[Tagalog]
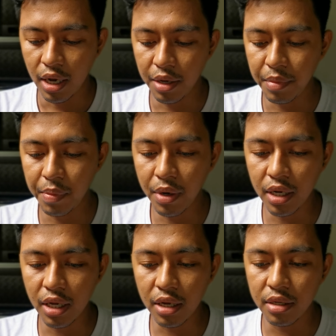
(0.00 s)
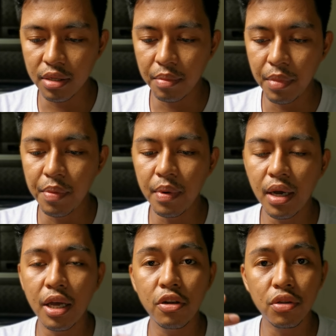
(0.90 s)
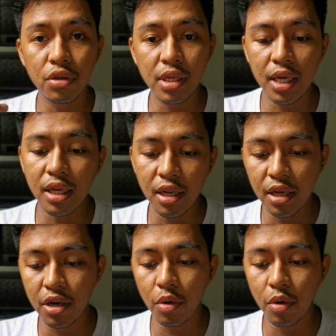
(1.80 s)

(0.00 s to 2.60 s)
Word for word: And may mga eh, may mga ano to second layer